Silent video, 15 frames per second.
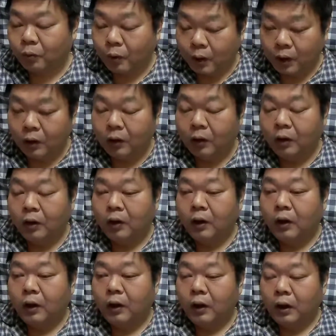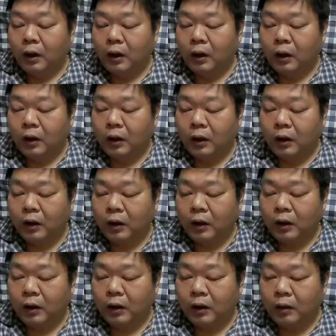のは
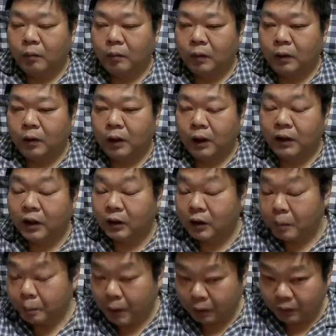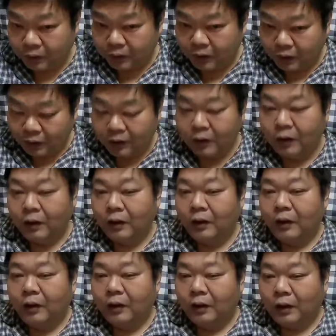えー、相手が船舶ですから
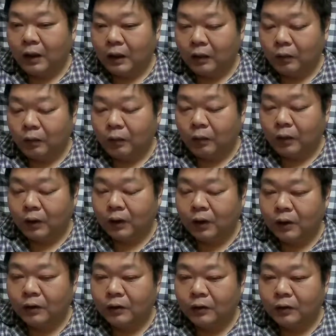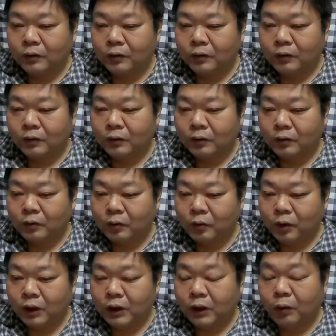あの必ず
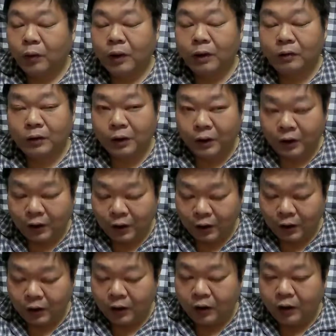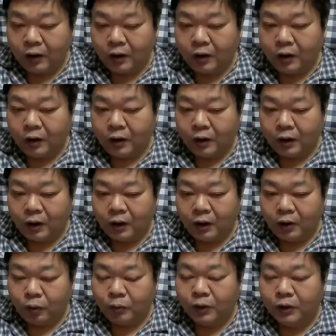聞いておかなくちゃいけない、
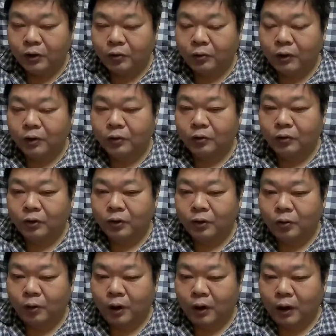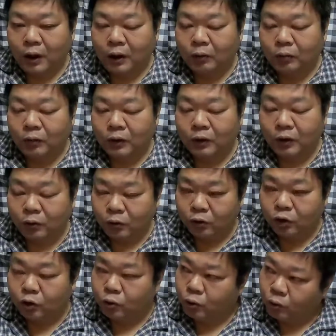えー、呼び出し周波数っていうのがあるんですけど
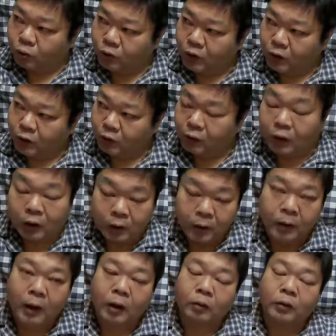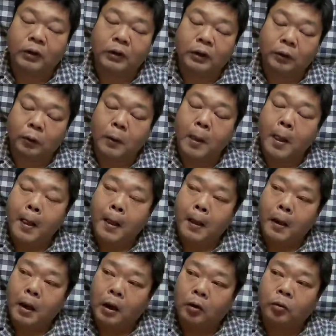16チャンネルかなあるんですけど
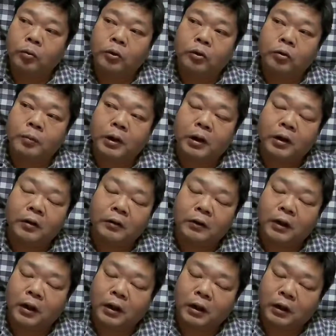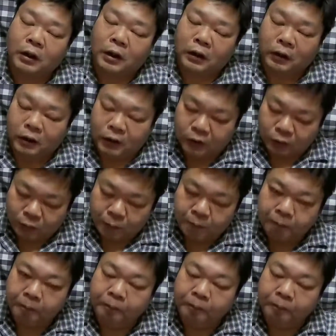150MHz 帯なんですよ。